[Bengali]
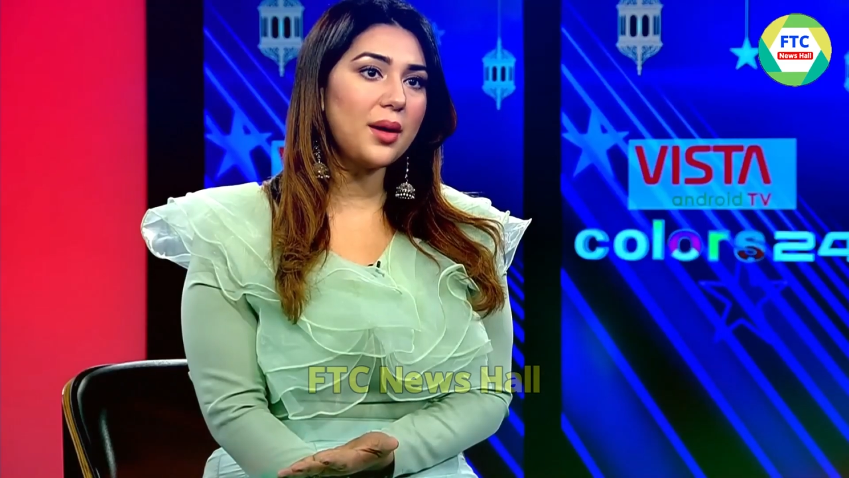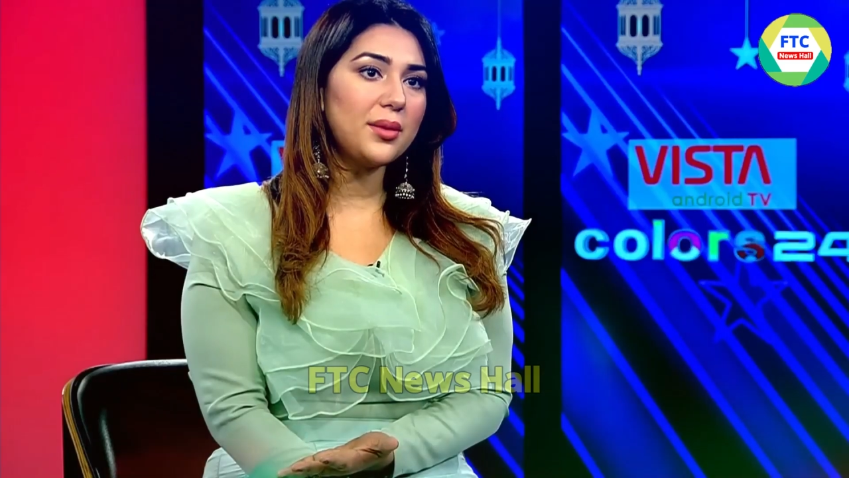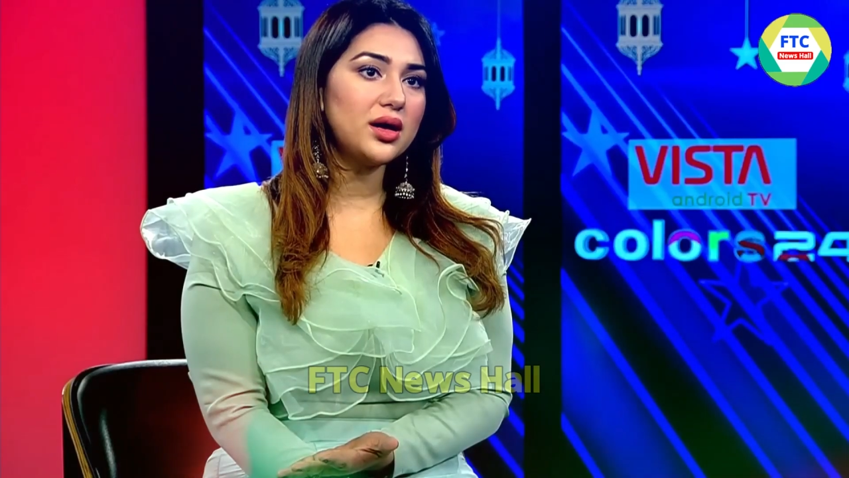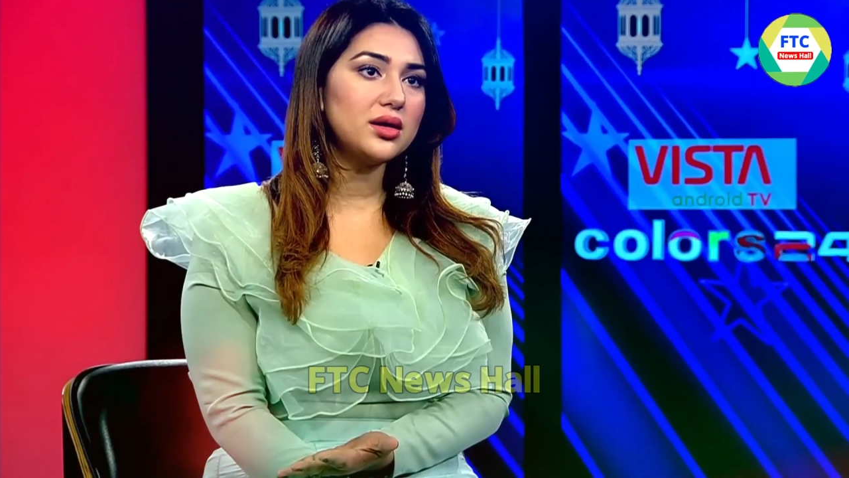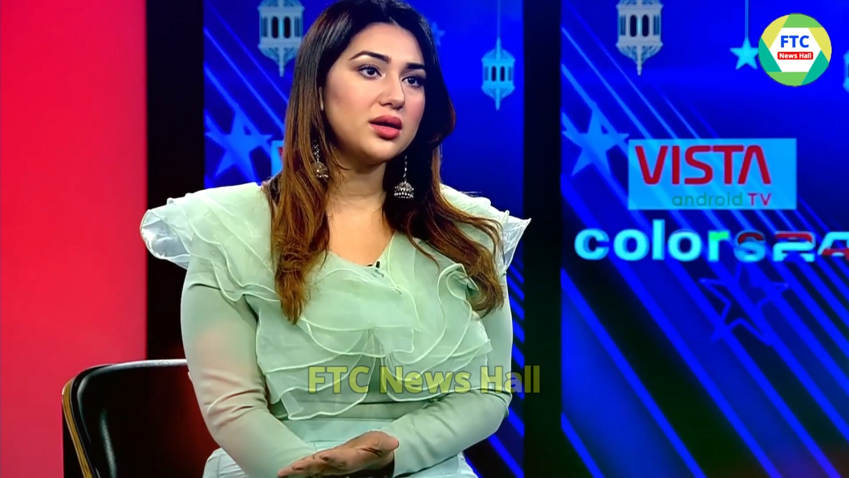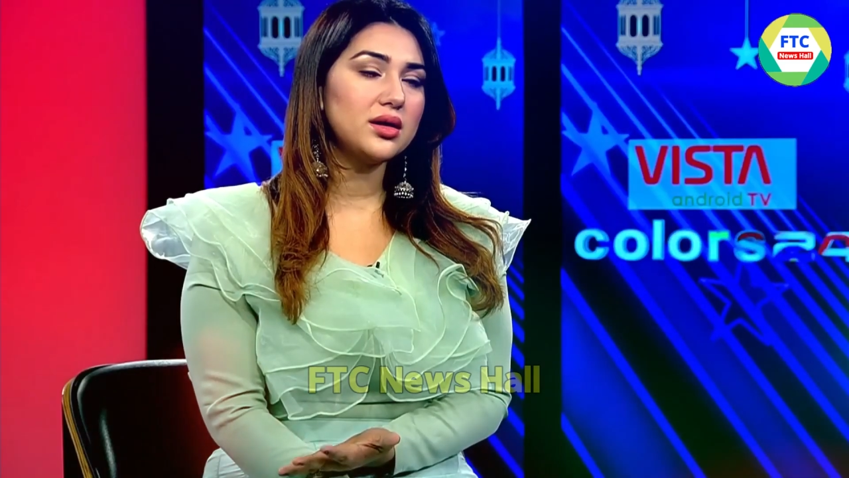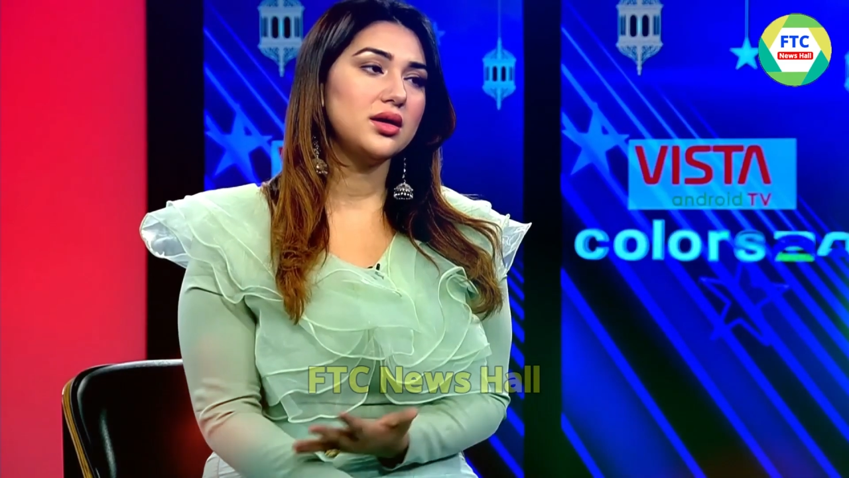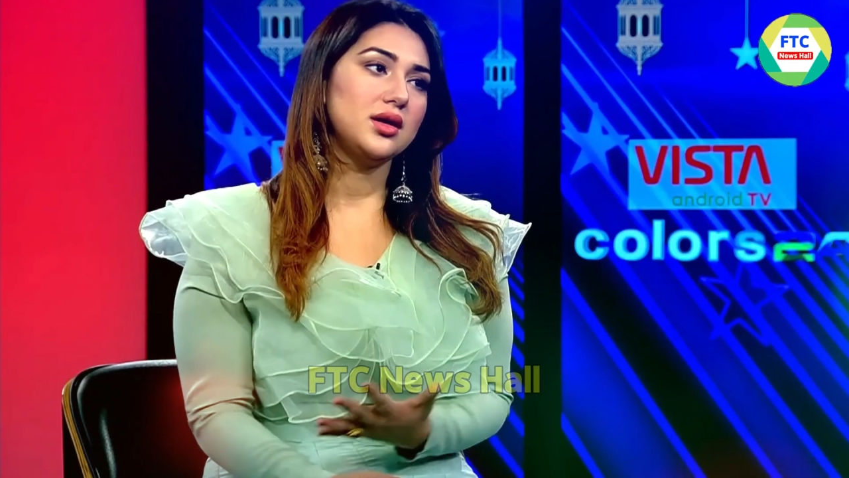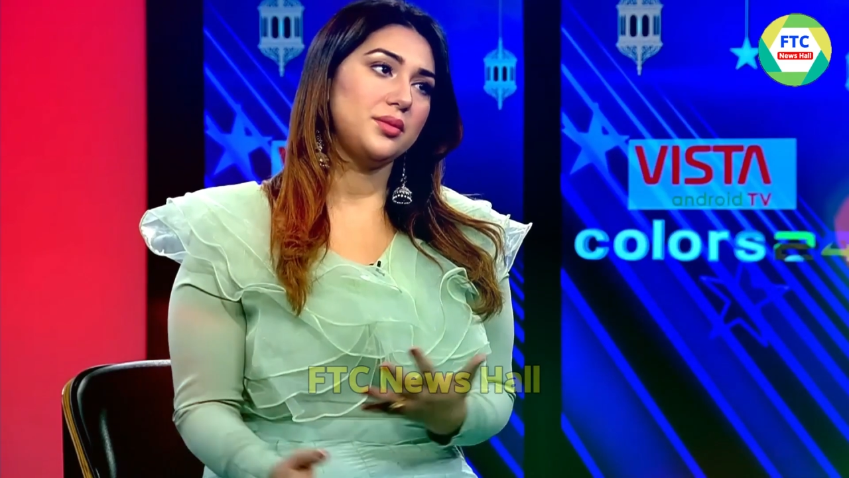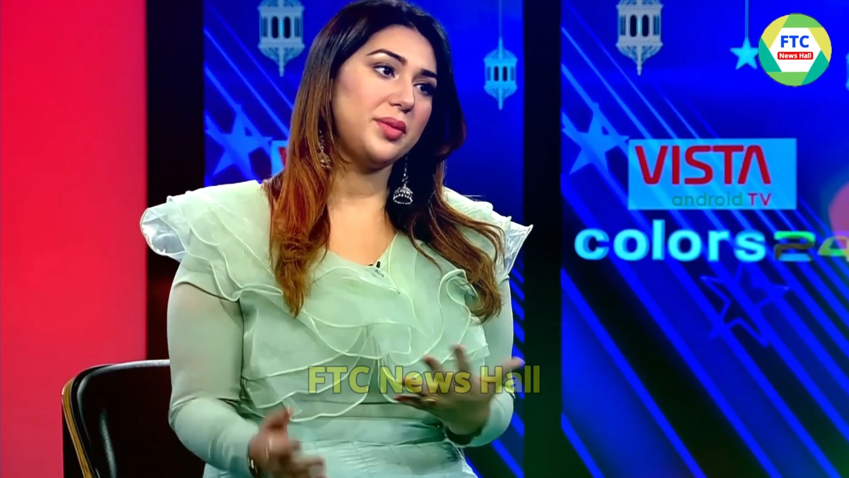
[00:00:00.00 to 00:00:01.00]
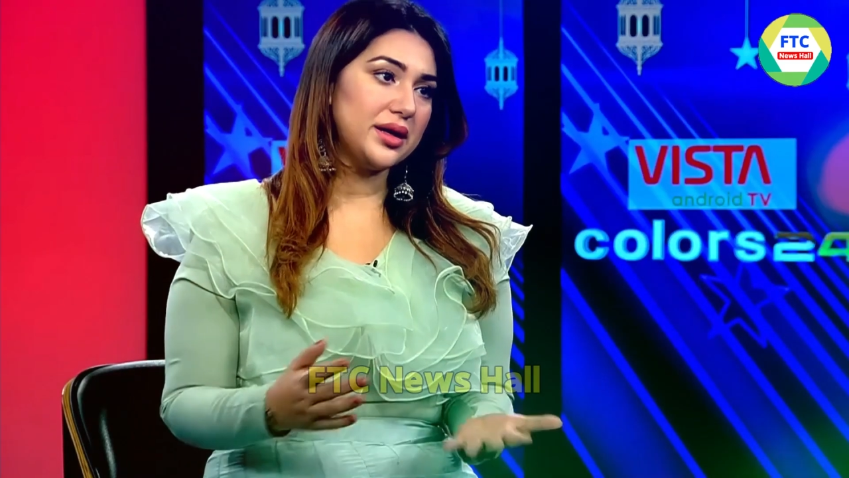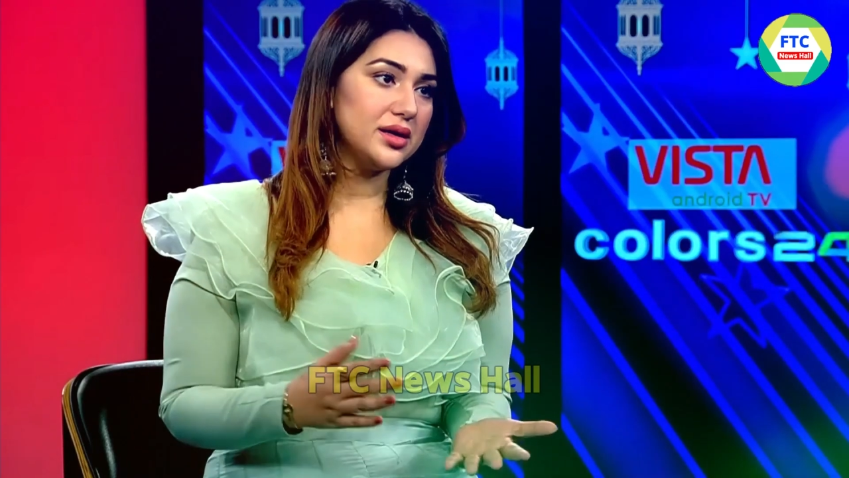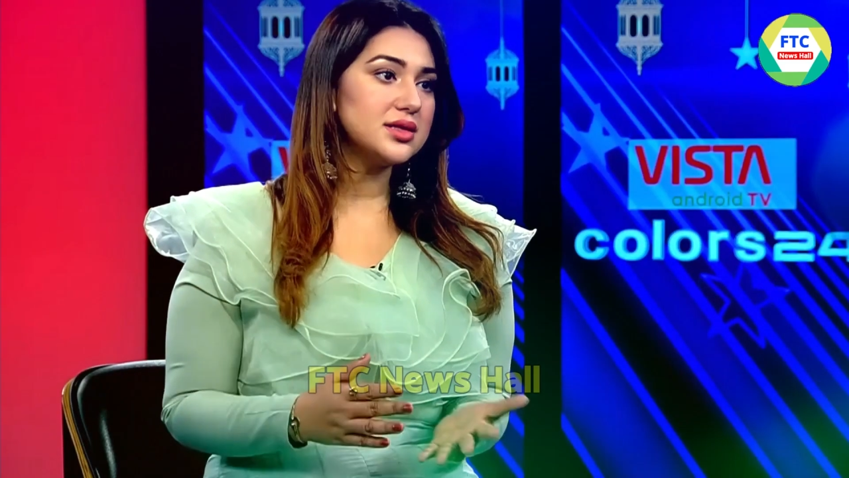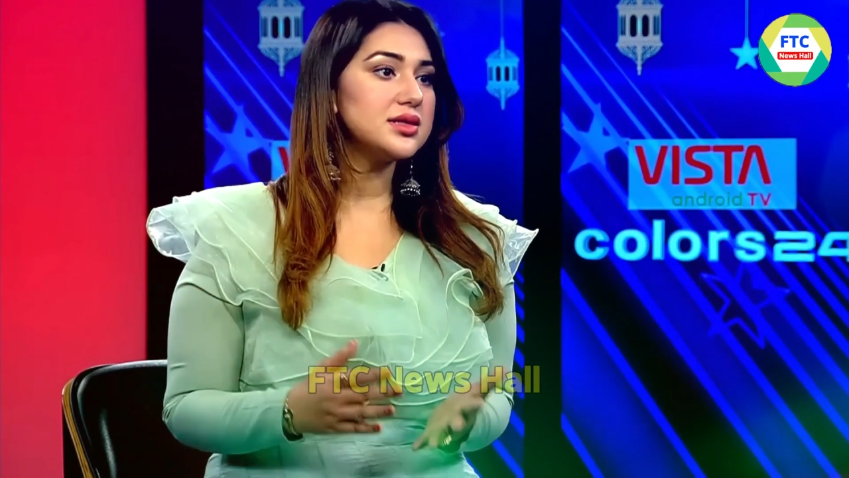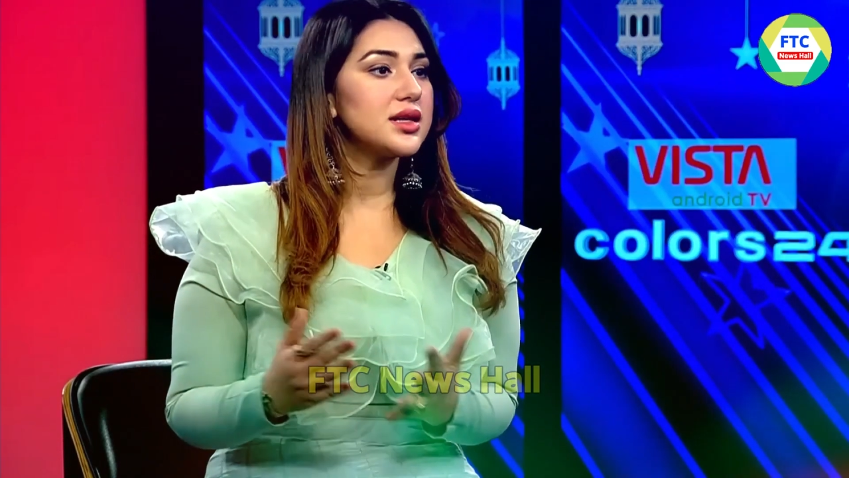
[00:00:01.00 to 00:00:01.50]
এবার অপু বিশ্বাসের
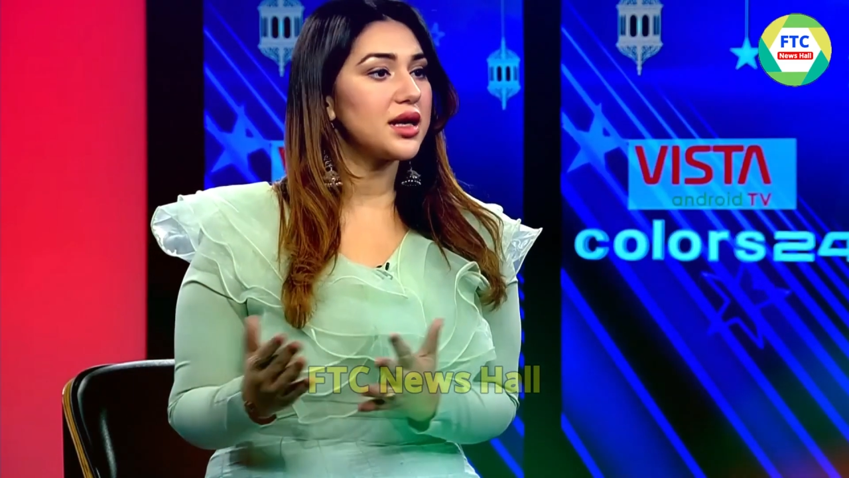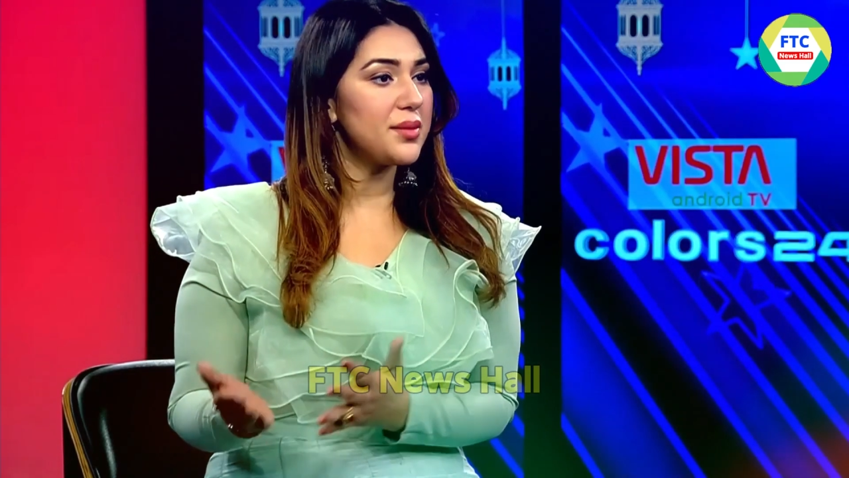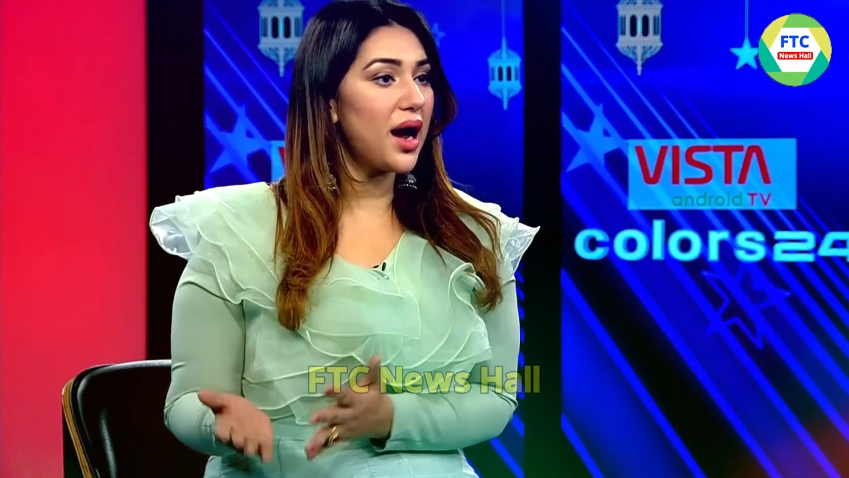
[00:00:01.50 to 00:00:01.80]
সেই